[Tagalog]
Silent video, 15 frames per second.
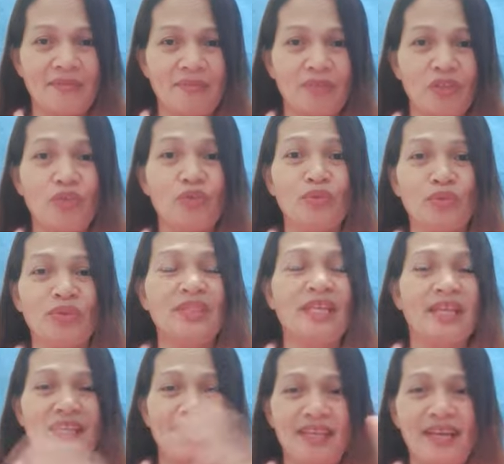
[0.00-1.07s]
yung
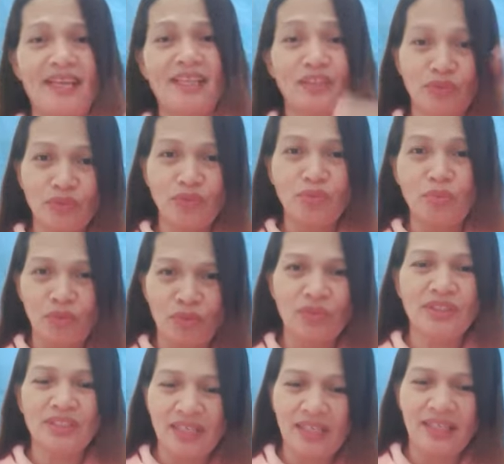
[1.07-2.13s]
salin lahi, yung sumunod
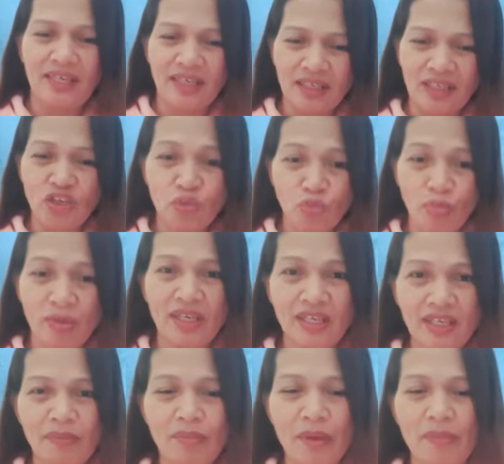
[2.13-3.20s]
sa kanila, ganun pa rin,
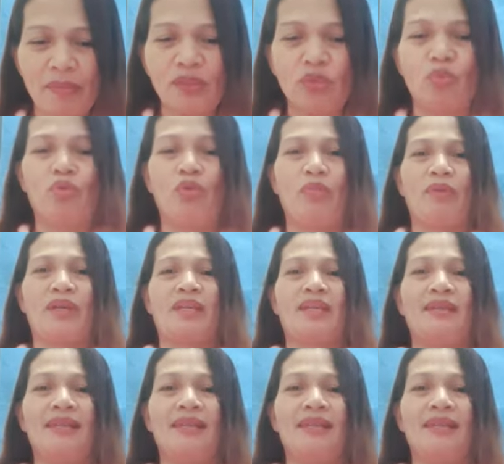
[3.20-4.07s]
nagpapatuloy pa rin.